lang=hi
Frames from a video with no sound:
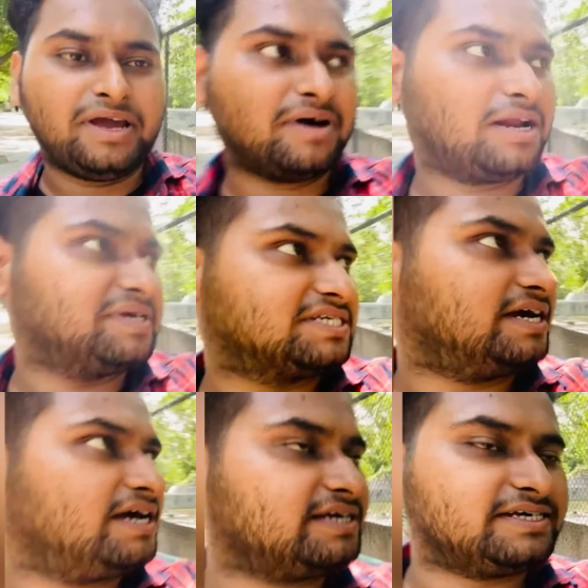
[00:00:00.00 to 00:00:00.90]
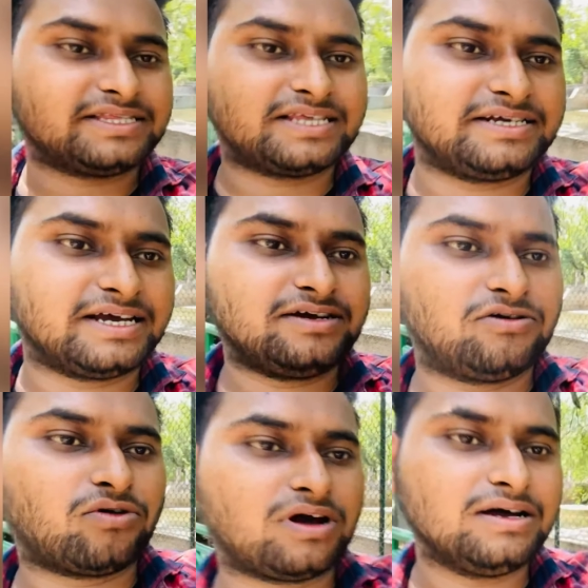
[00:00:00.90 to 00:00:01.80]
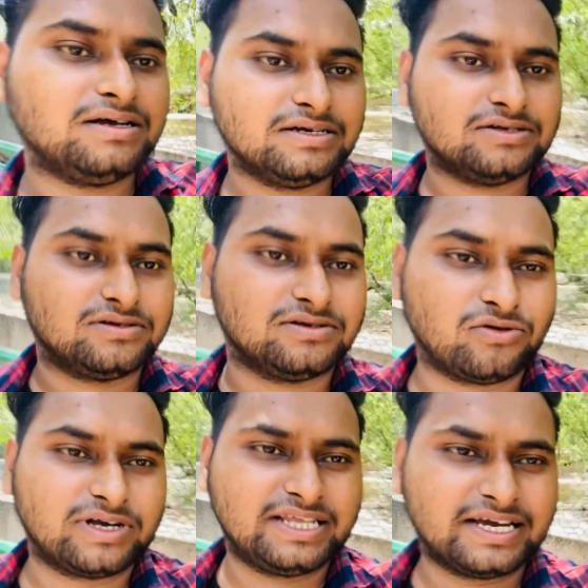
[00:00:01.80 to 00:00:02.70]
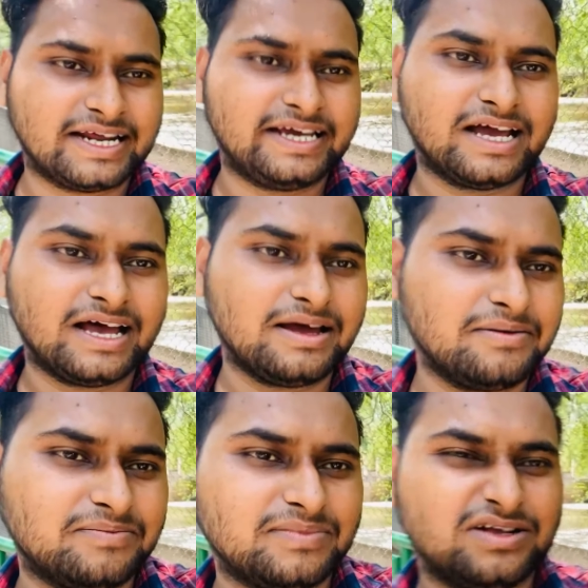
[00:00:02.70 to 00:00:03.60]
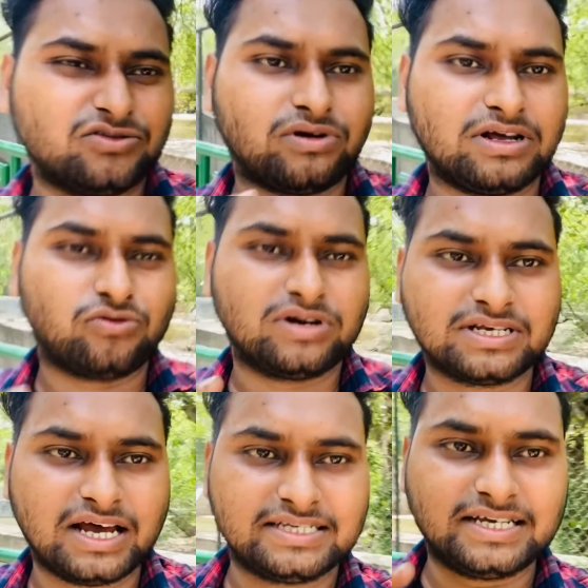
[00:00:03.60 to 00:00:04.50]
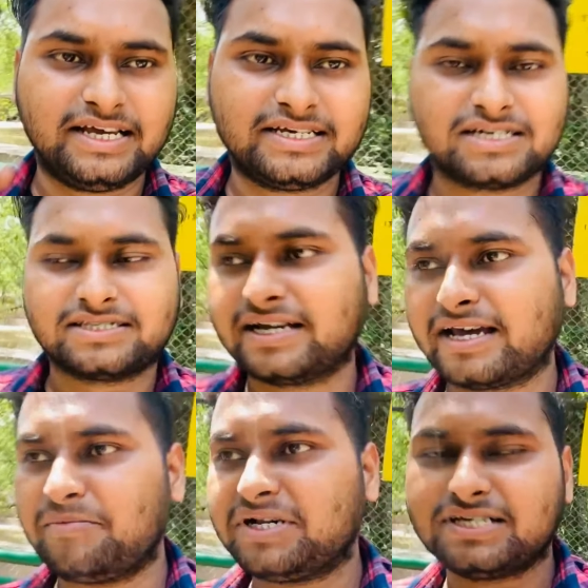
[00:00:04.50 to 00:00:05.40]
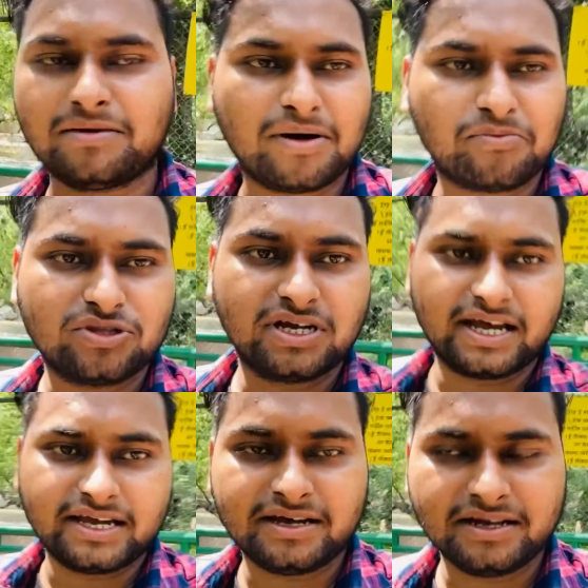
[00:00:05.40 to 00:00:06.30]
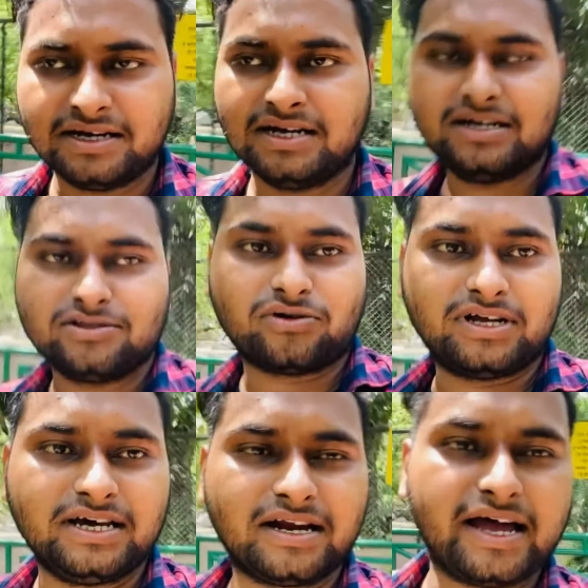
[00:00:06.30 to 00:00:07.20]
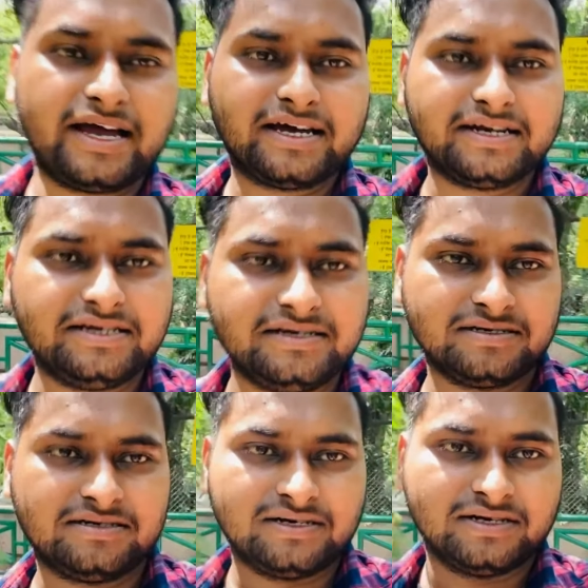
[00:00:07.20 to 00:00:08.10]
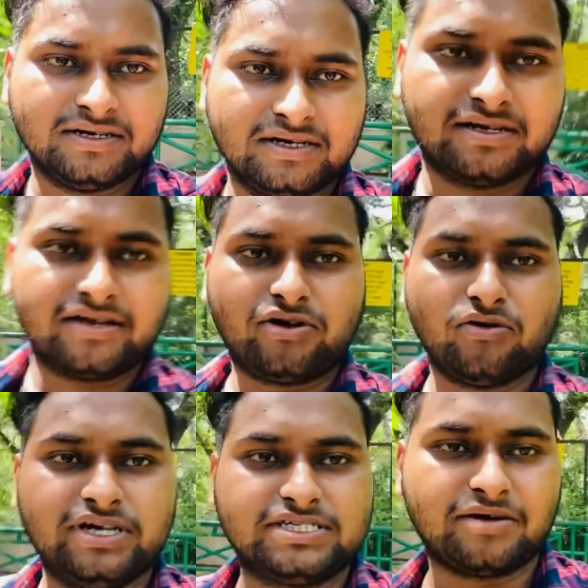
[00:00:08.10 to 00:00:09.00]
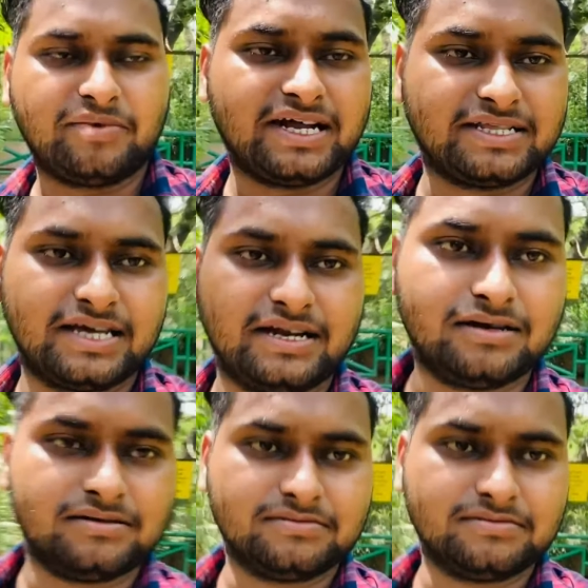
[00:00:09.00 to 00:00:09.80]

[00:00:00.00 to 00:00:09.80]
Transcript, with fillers: हमारे पीछे हैं ये दरियाई घोड़ा जो कि दिख नहीं रहा है थोड़ा थोड़ा सा ऐसे देख सकते हैं कैमरे से हम आपको दिखाएंगे तो क्लियर आएगा नहीं क्योंकि वो कीचड़ में रहता है ना